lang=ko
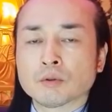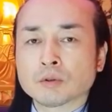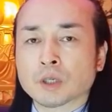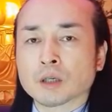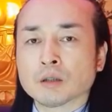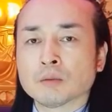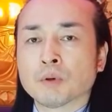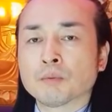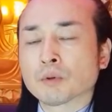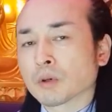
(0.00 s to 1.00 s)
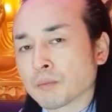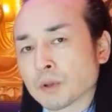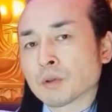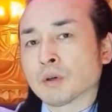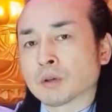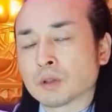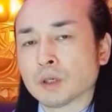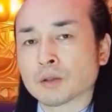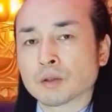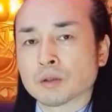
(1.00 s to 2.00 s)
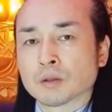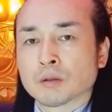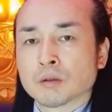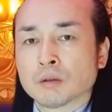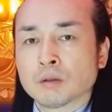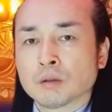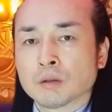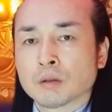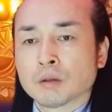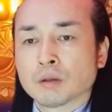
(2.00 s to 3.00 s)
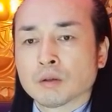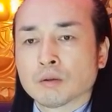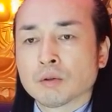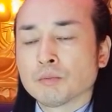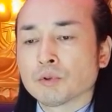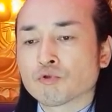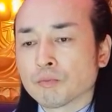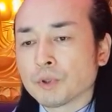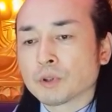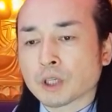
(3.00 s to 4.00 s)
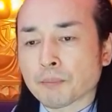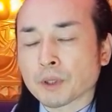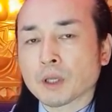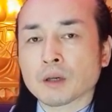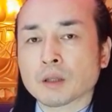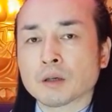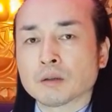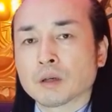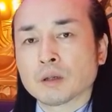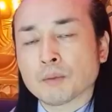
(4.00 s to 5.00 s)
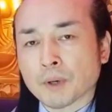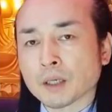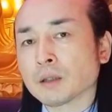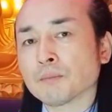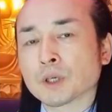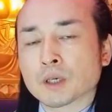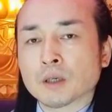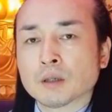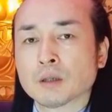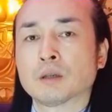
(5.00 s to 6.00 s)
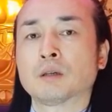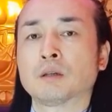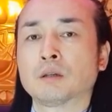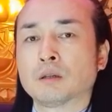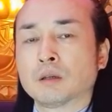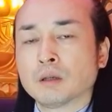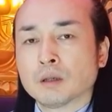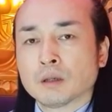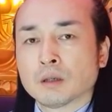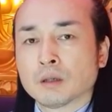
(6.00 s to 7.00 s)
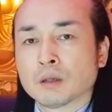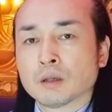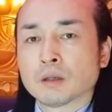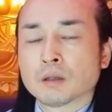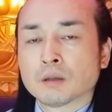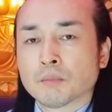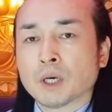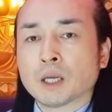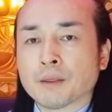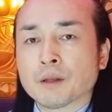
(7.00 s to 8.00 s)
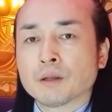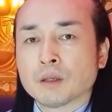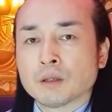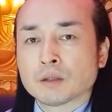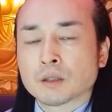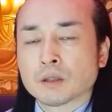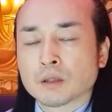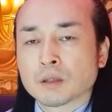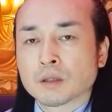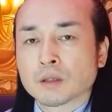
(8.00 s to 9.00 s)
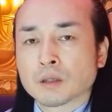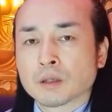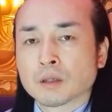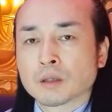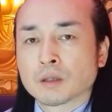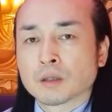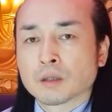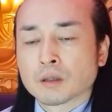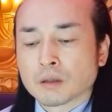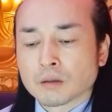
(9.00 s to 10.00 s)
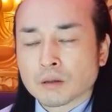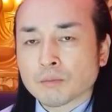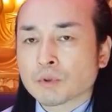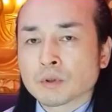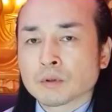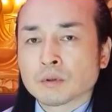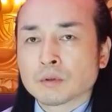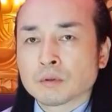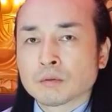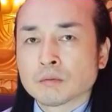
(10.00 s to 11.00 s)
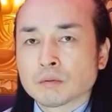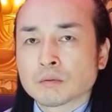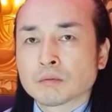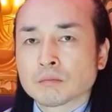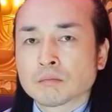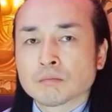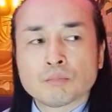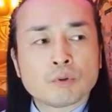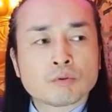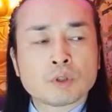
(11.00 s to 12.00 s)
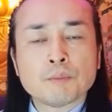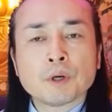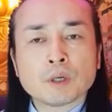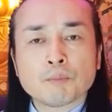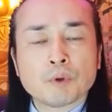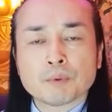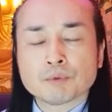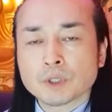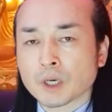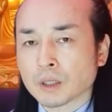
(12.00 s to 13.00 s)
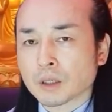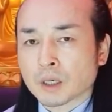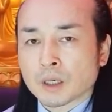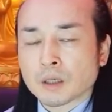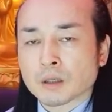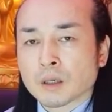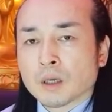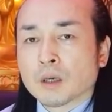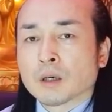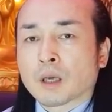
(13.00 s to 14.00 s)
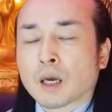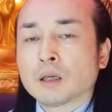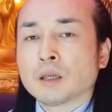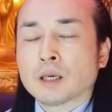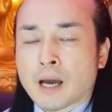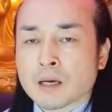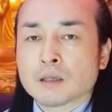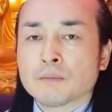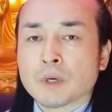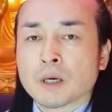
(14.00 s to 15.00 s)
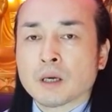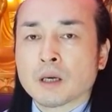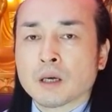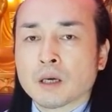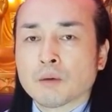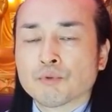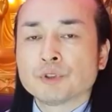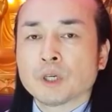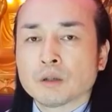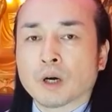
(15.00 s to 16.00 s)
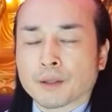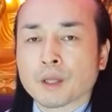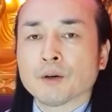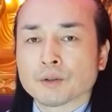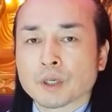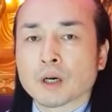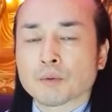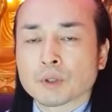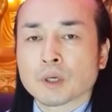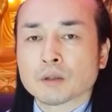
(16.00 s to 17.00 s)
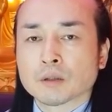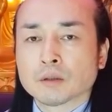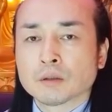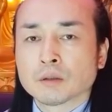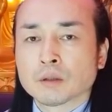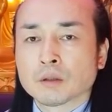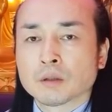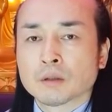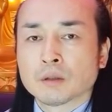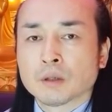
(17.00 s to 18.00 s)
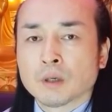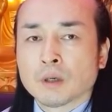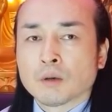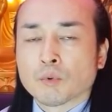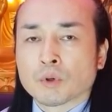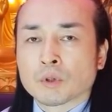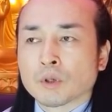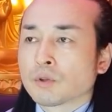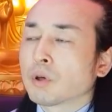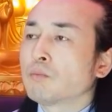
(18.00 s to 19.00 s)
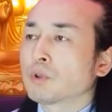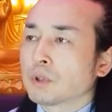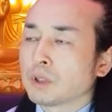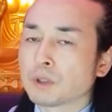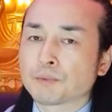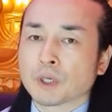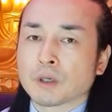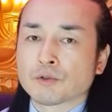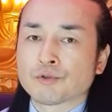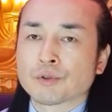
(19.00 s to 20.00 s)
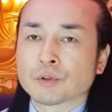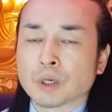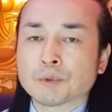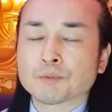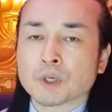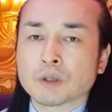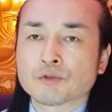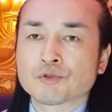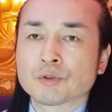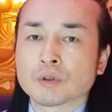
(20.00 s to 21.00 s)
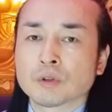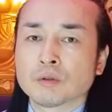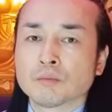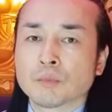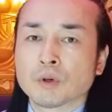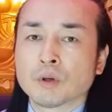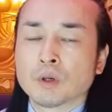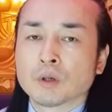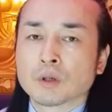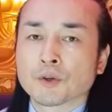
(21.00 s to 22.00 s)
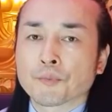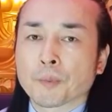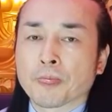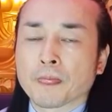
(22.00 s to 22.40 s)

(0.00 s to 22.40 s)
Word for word: 어? 자기는 법을 어기면서 뒤에서는 어? 그러면서 국민들 재판 때렸다는 게 이게 말이 됩니까? 에? 예? 말이 안 되는 일이지. 에? 예? 아무튼 뭐 김영란법이 문제가 아니라 개인의 양심의 문제인 것 같아요. 제가 볼 때는. 뭐 선물을 20짜리를 주던 30짜리를 주던 뭐 응?